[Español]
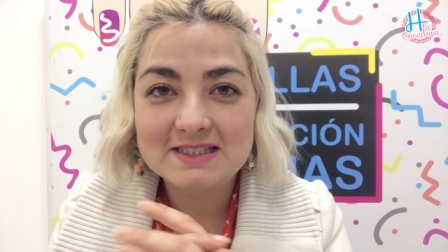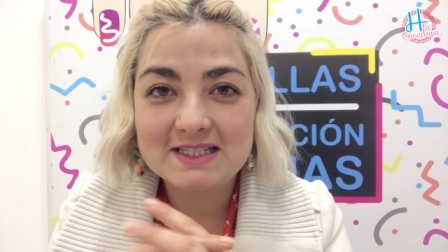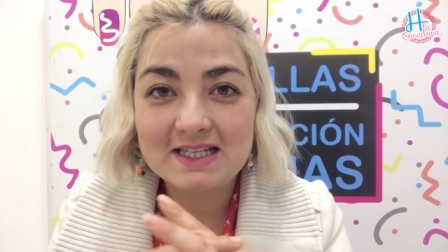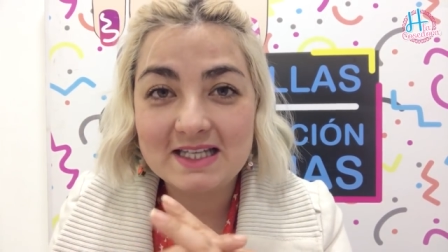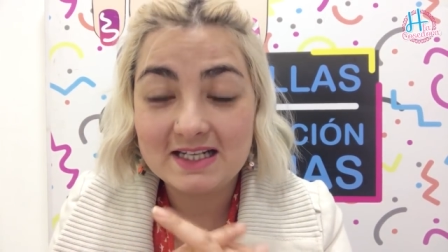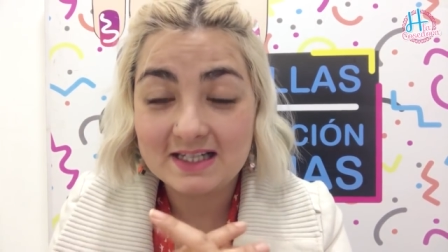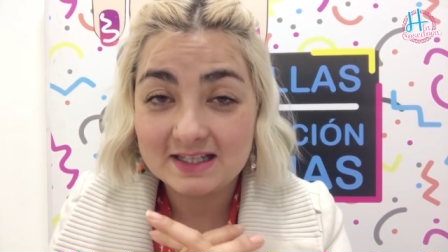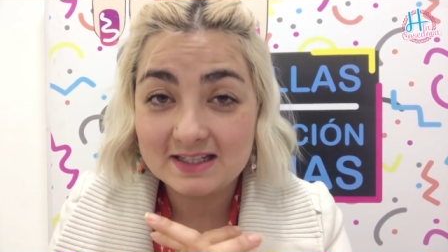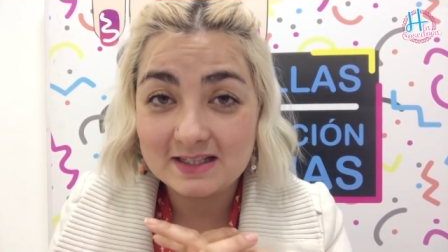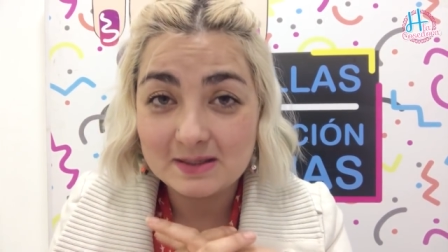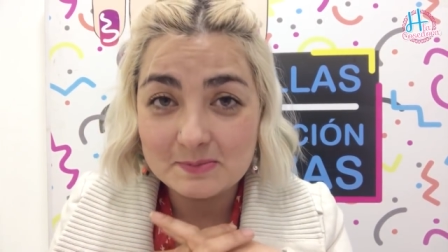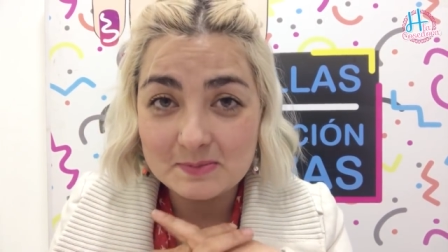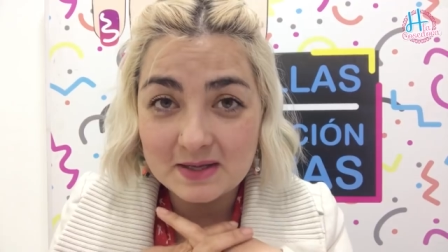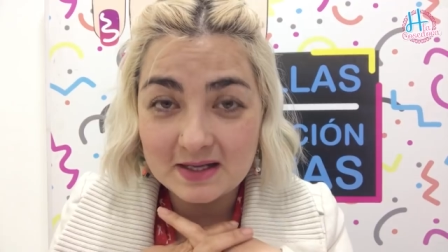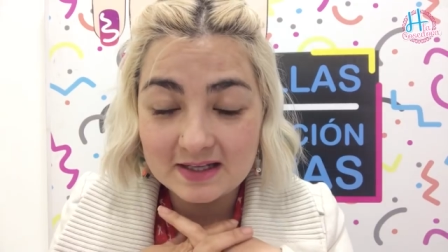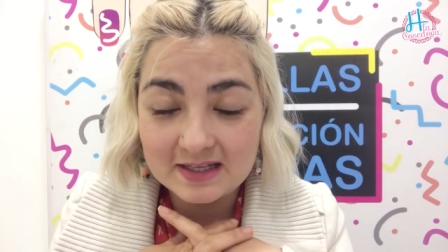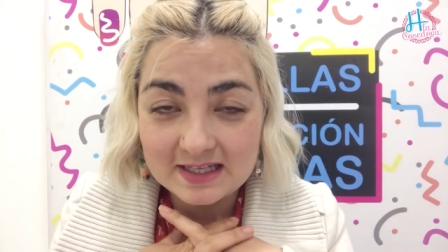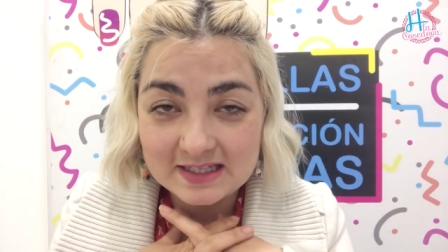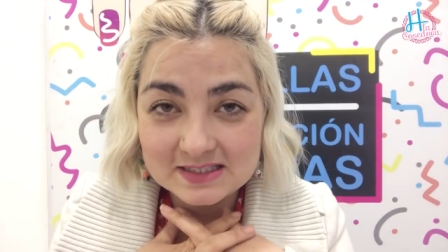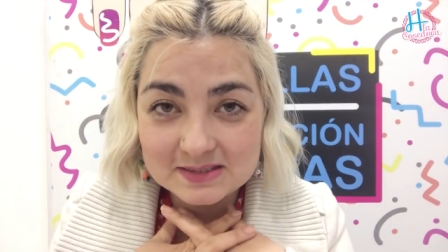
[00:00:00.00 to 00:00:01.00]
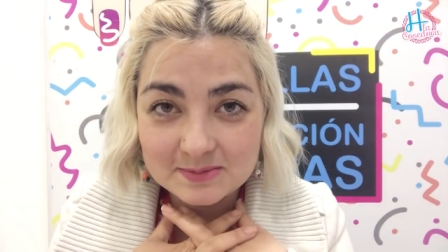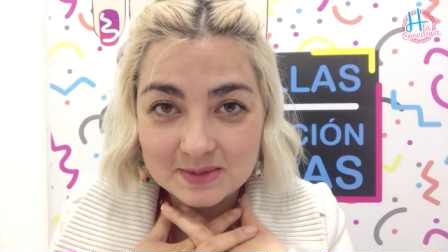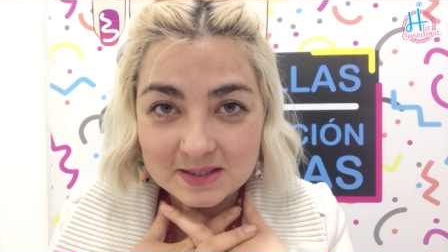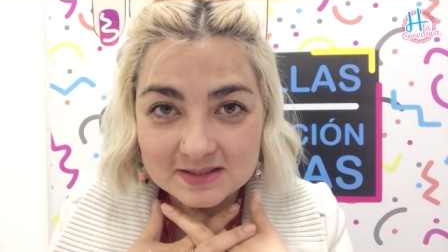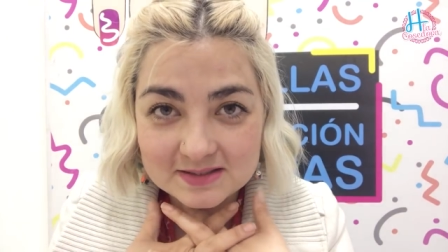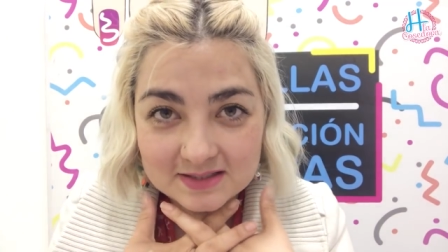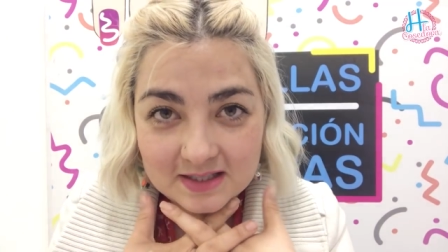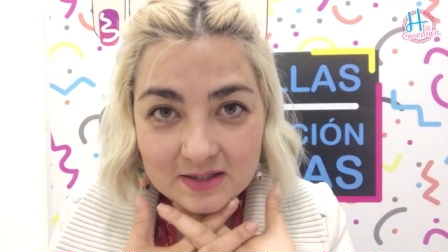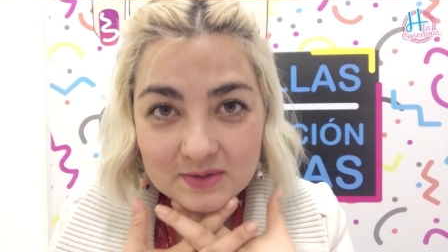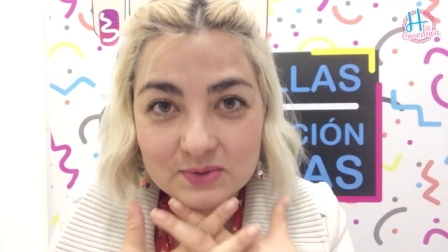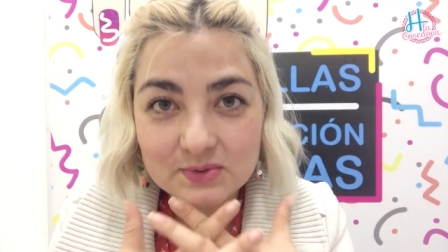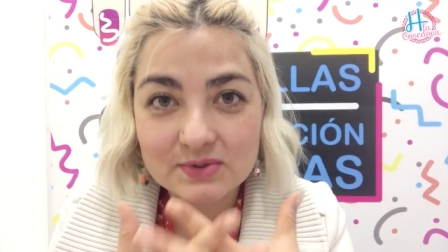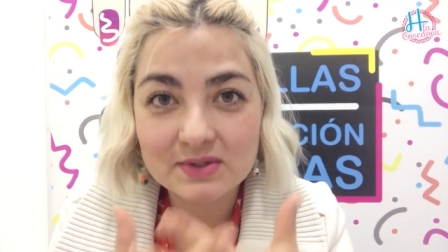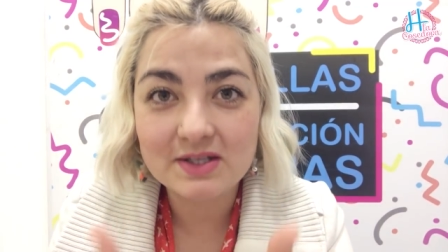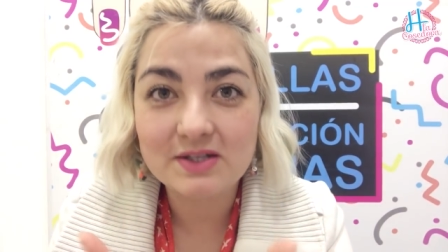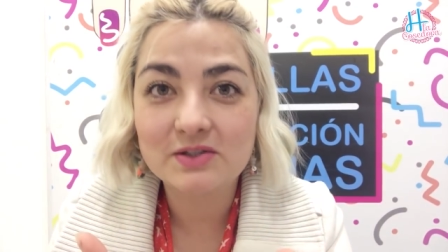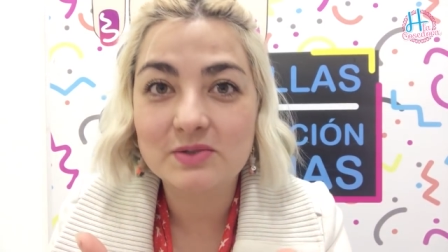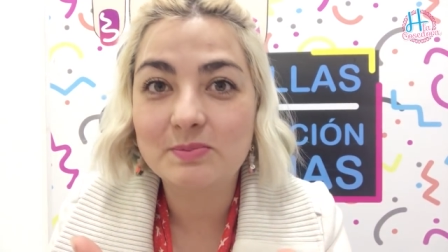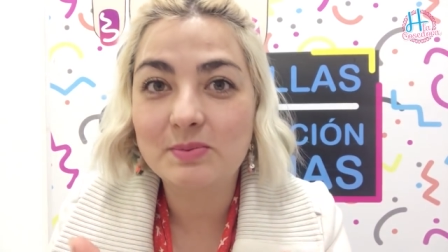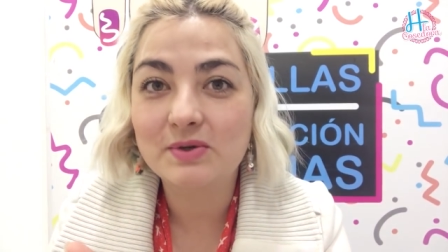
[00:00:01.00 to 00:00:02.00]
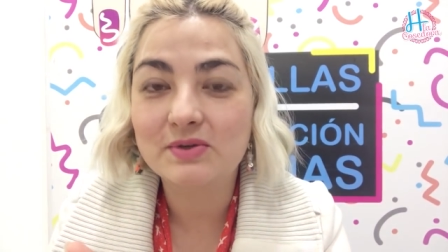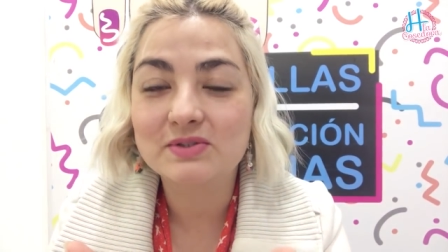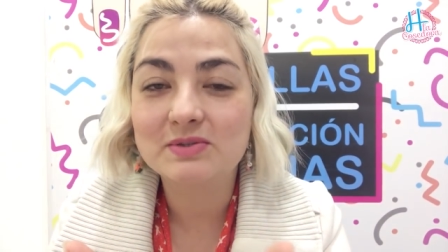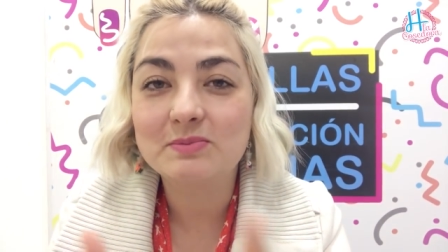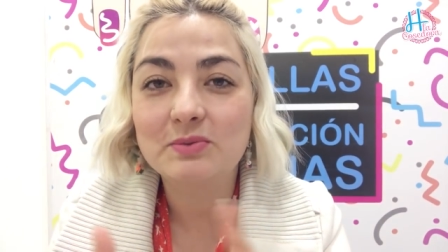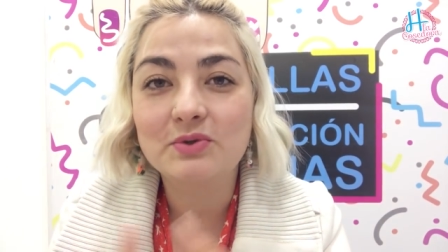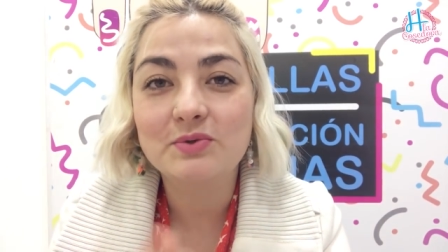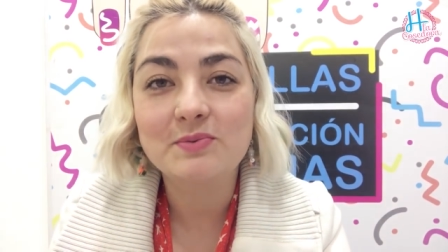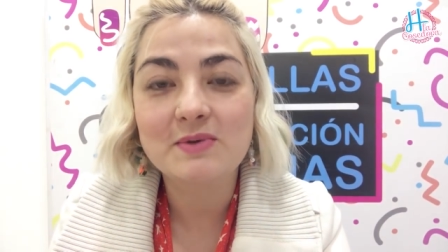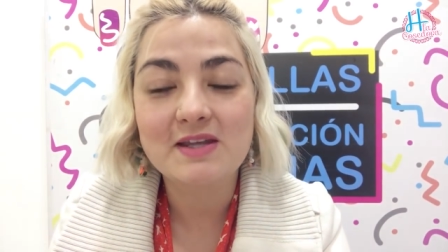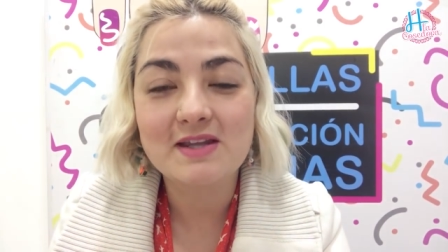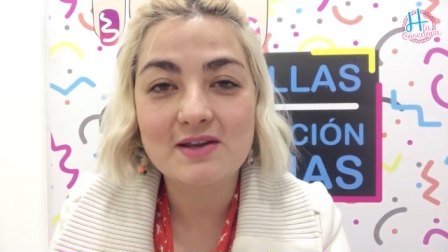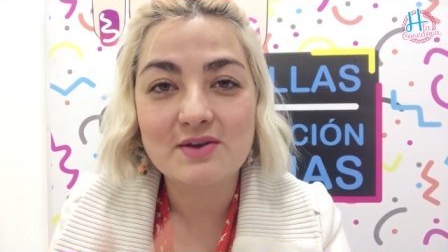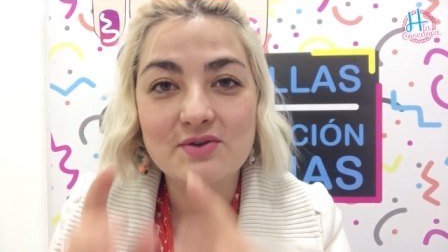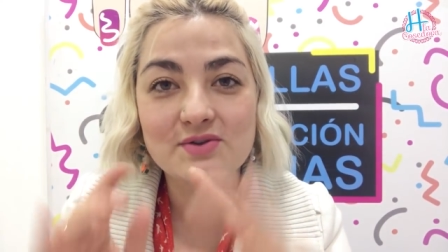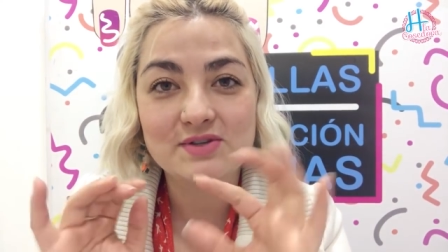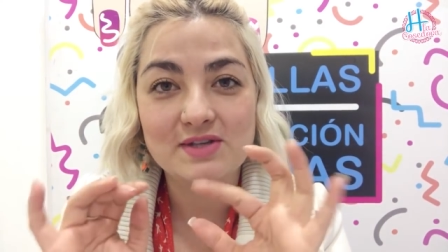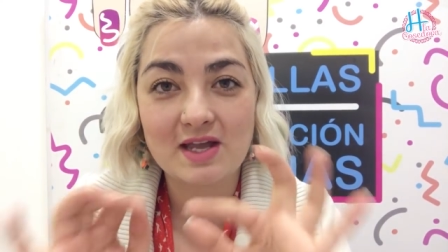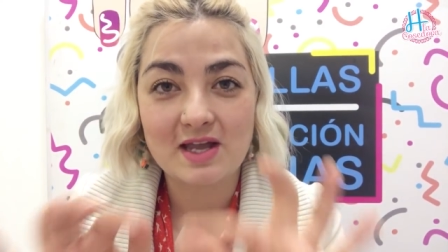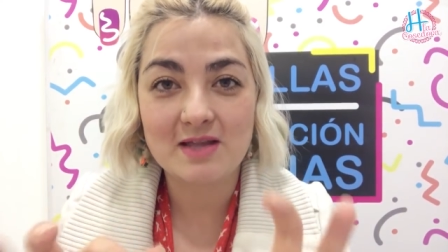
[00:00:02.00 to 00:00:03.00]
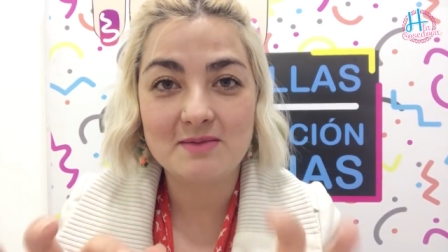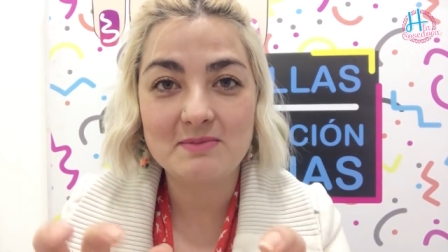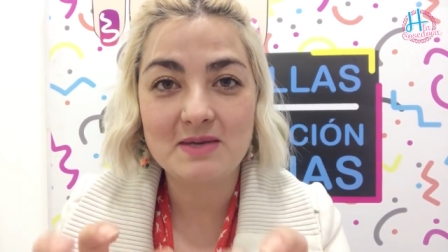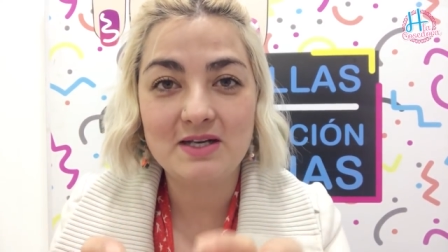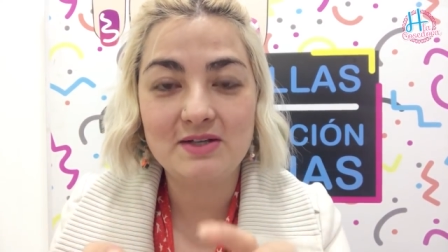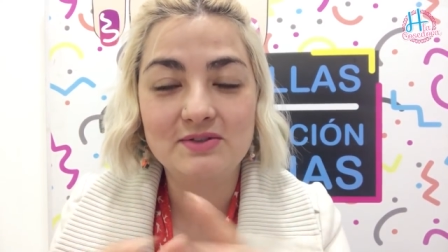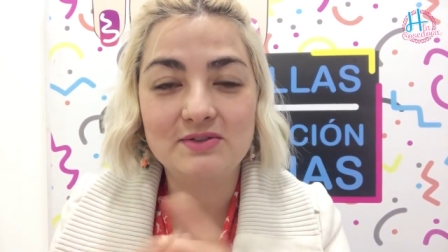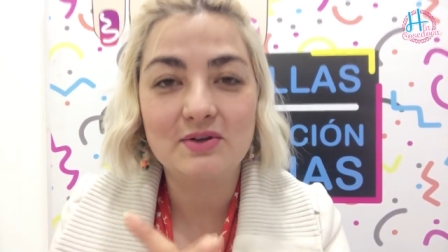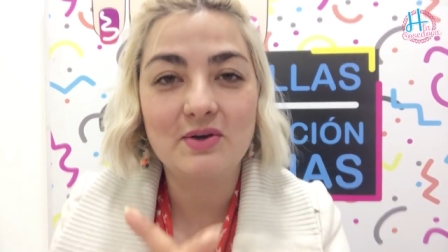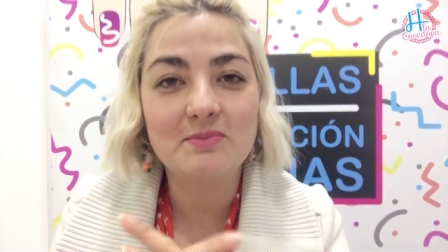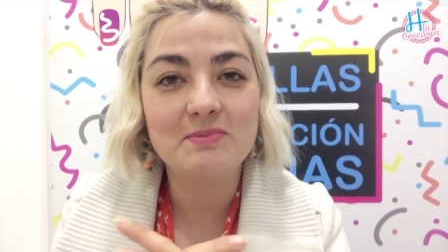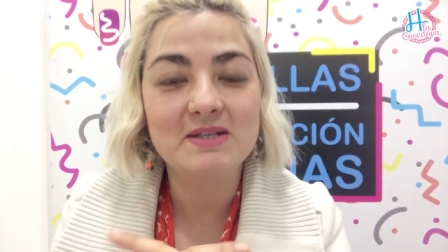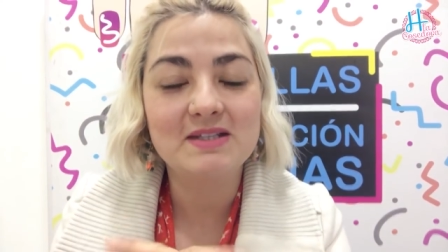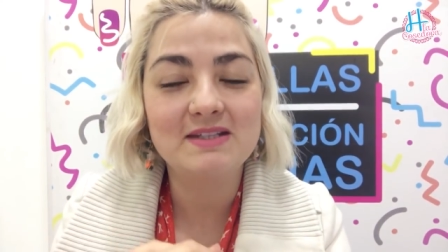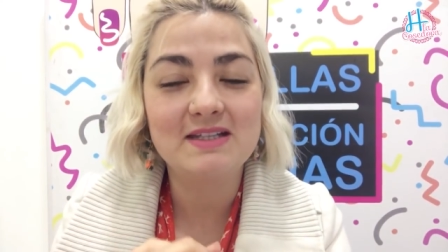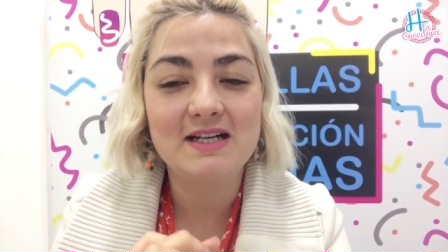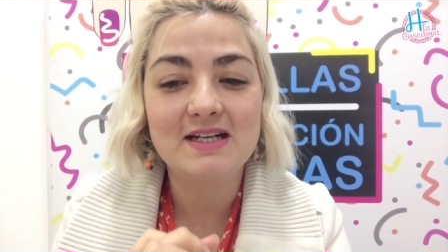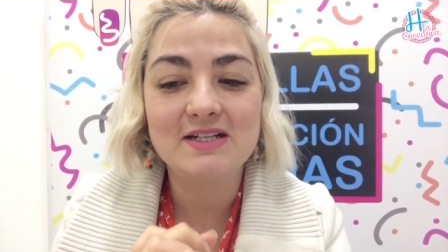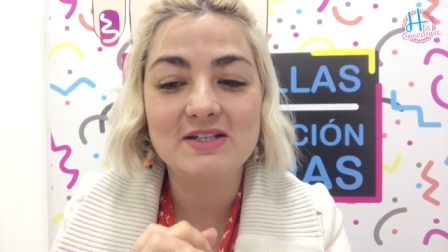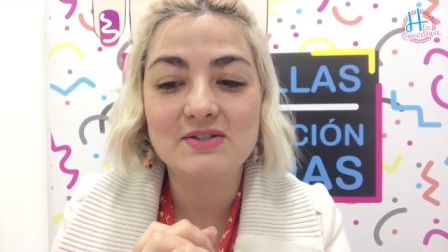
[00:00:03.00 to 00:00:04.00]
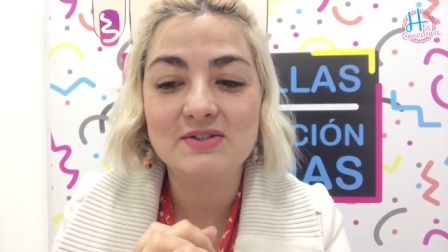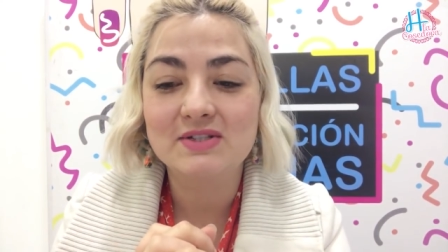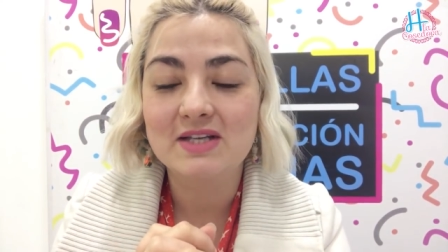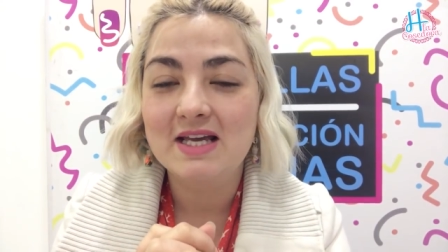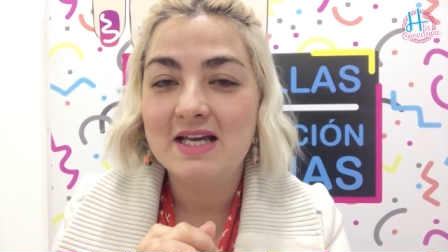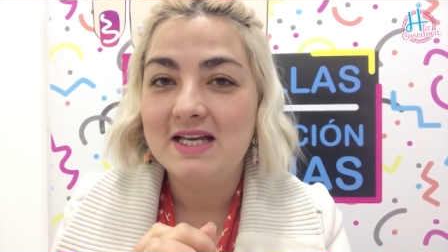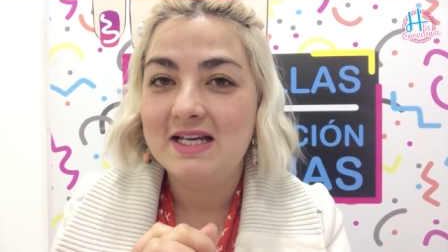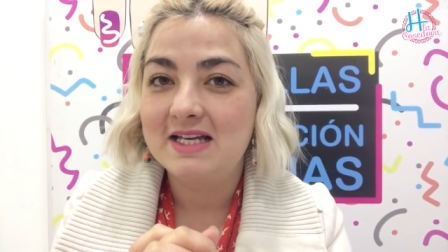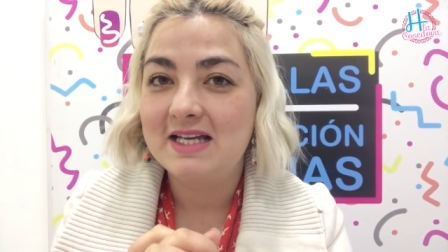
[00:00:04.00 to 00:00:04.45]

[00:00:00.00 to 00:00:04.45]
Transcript: si quieren que también que les mande saludos en los próximos videos, déjenme en los comentarios